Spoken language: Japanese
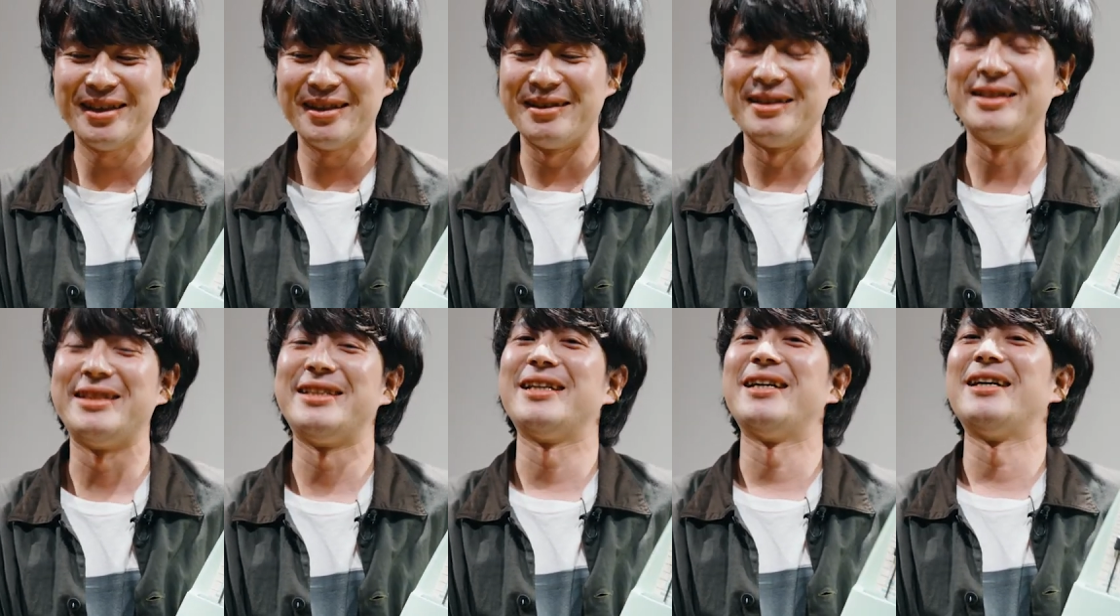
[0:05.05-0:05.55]

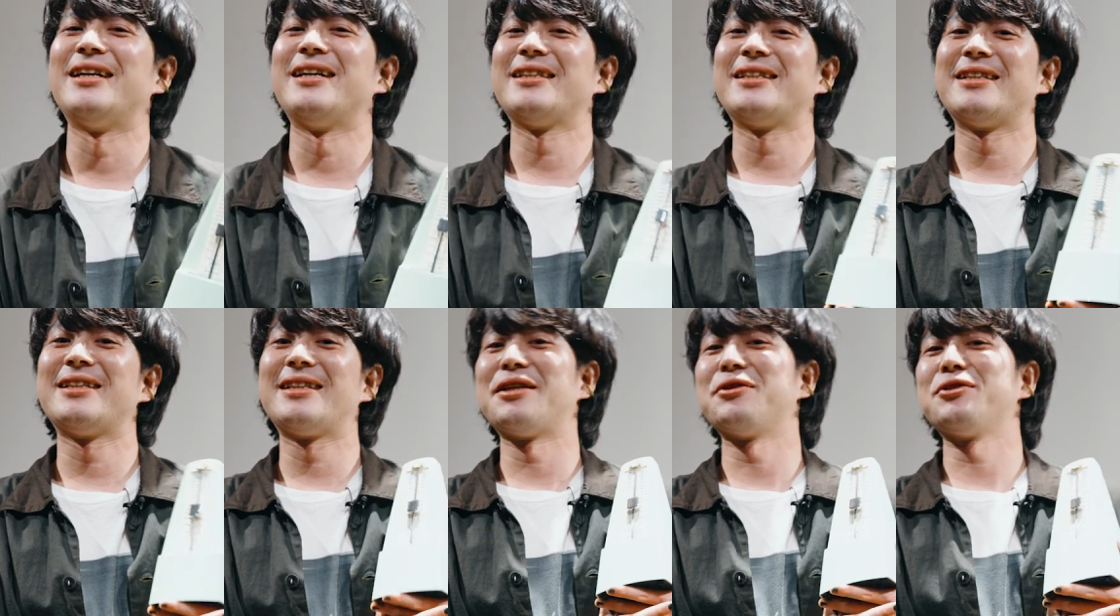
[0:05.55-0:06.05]
めっちゃ
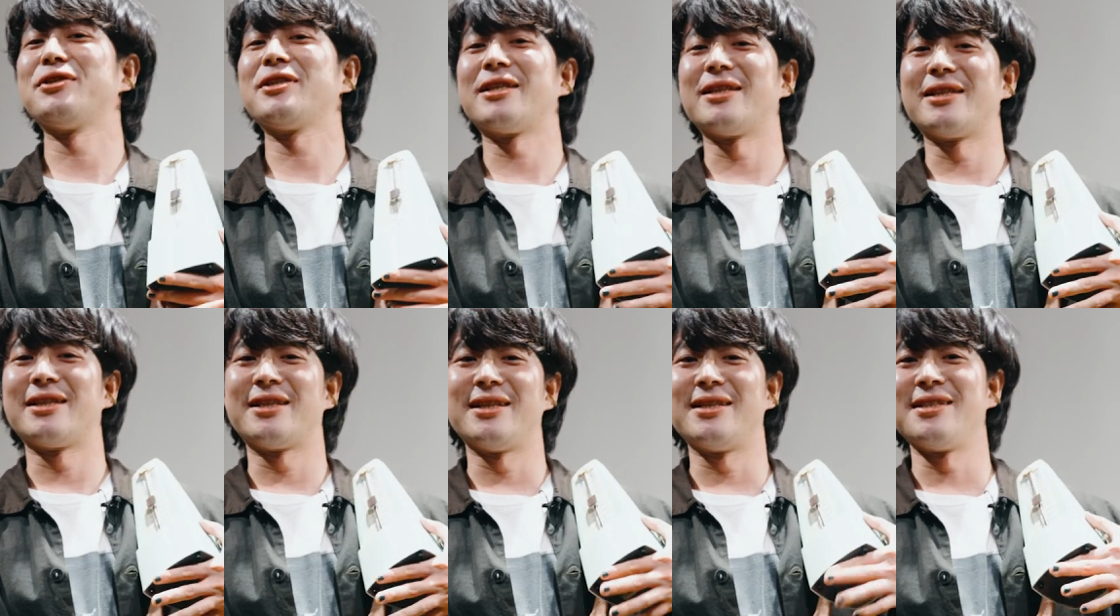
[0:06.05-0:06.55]
楽し
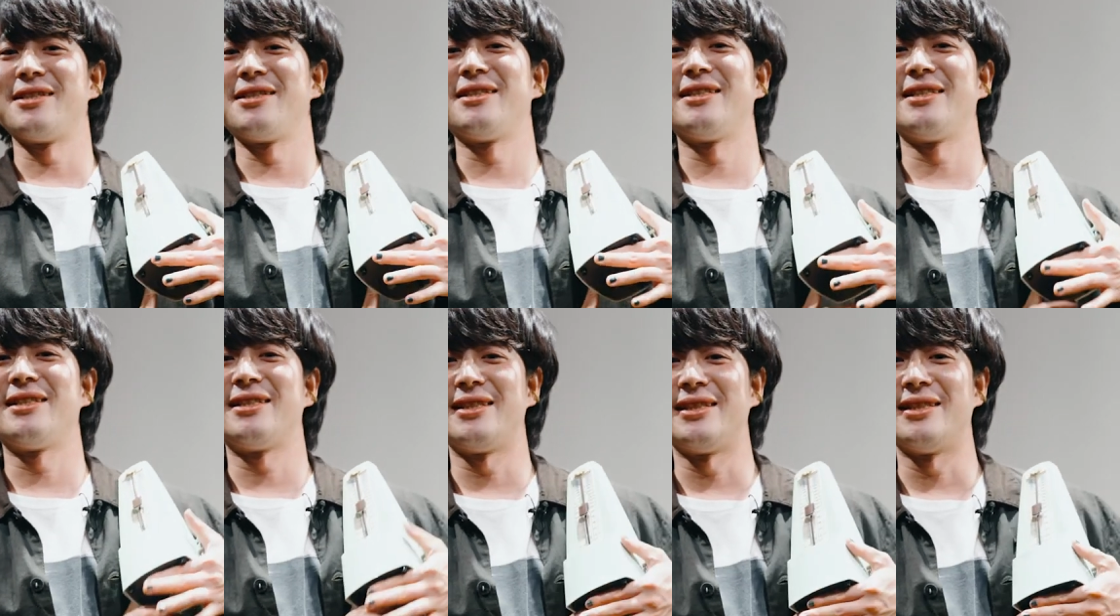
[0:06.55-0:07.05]
かったで
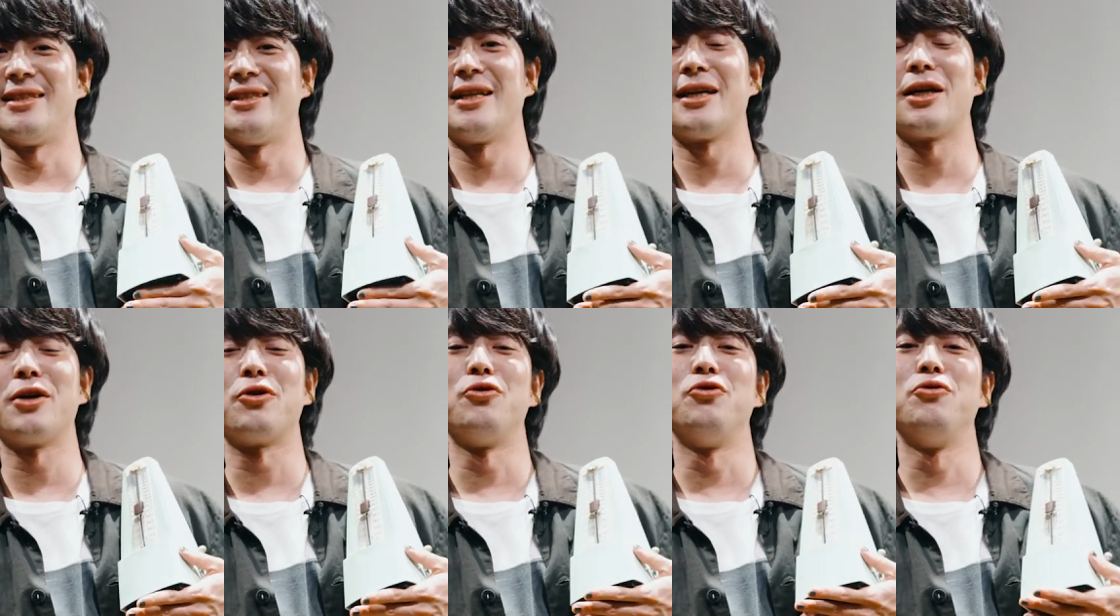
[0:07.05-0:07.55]
すしな
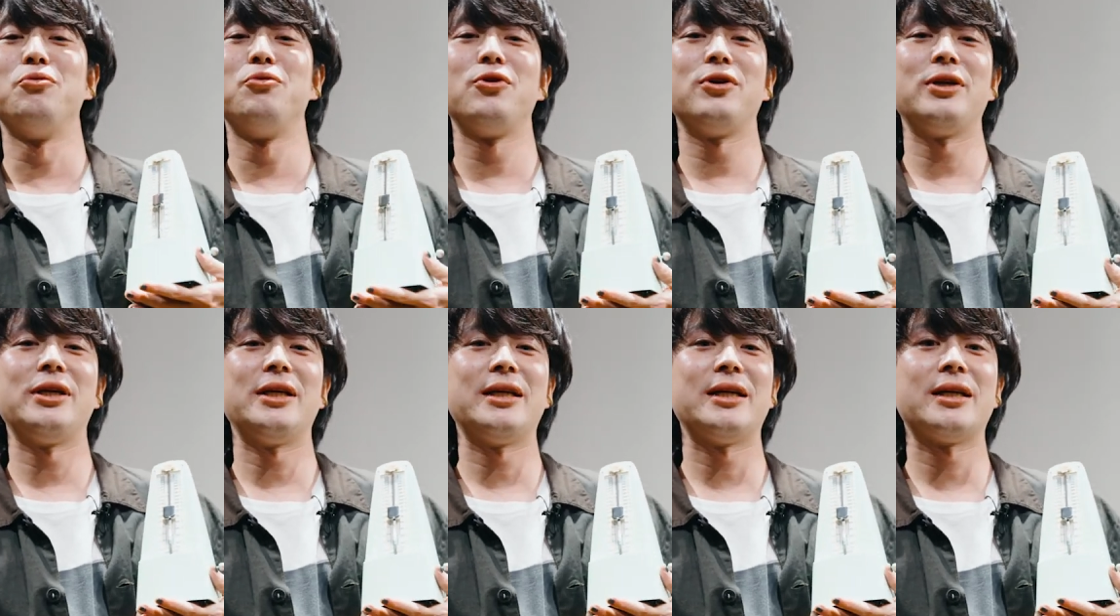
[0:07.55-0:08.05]
んかこう
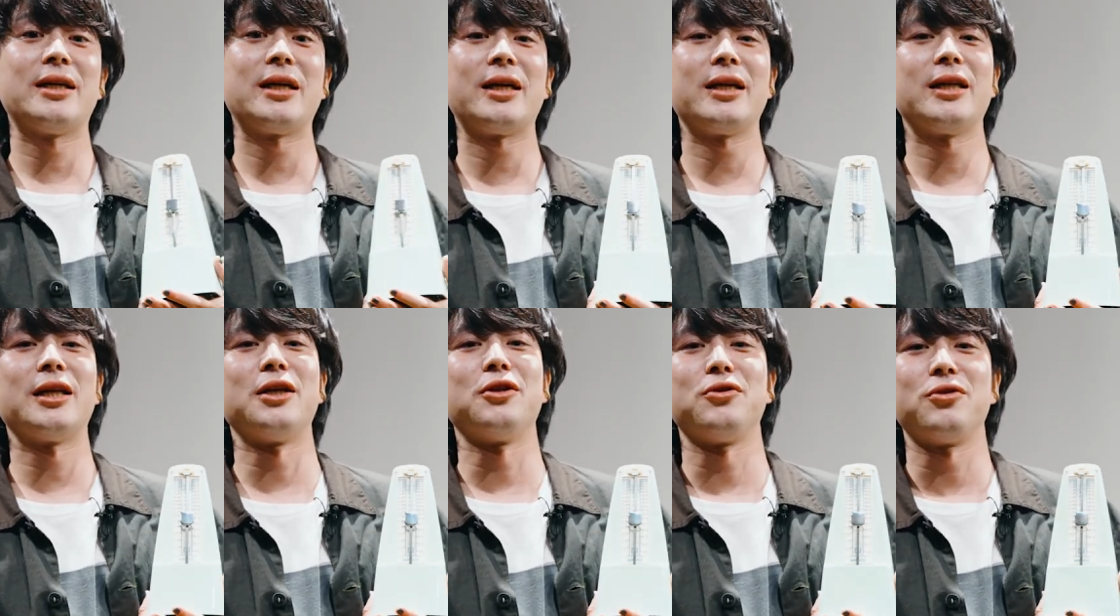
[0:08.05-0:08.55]
思いが
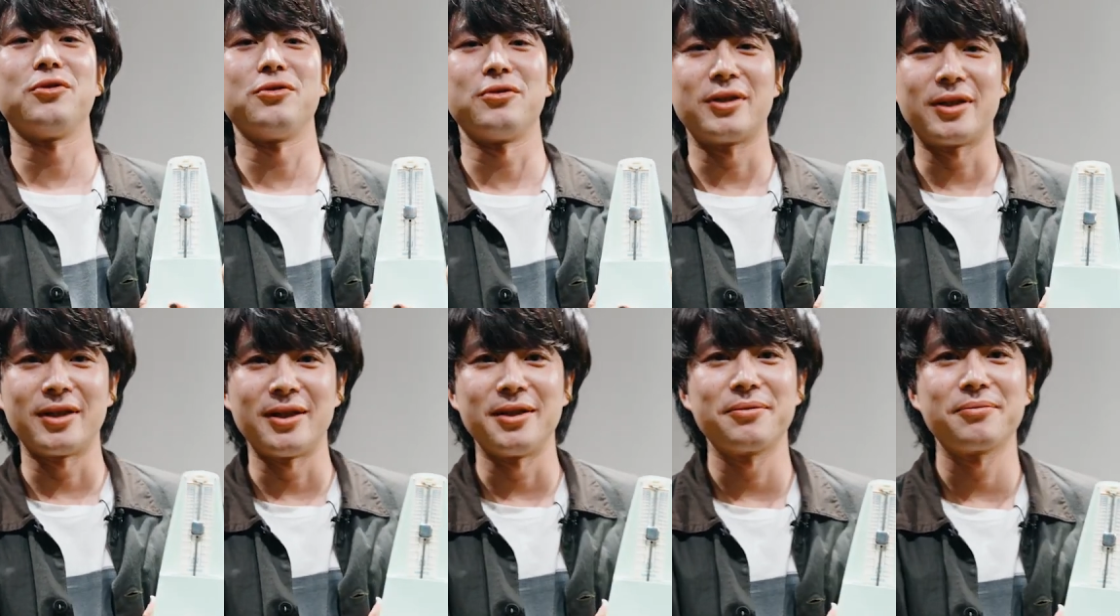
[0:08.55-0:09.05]
けないという
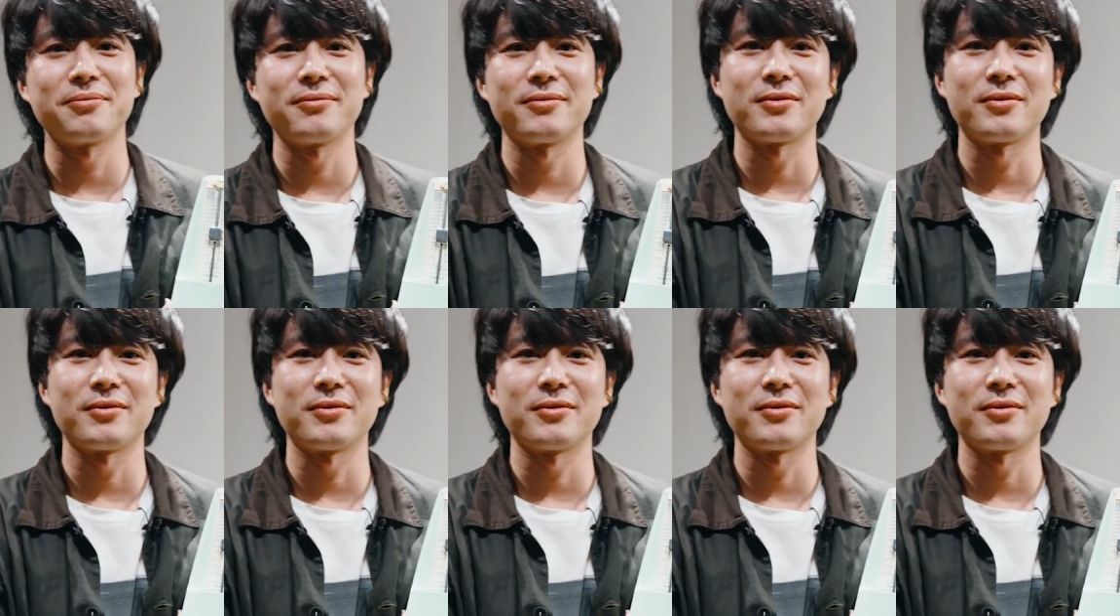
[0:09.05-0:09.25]
か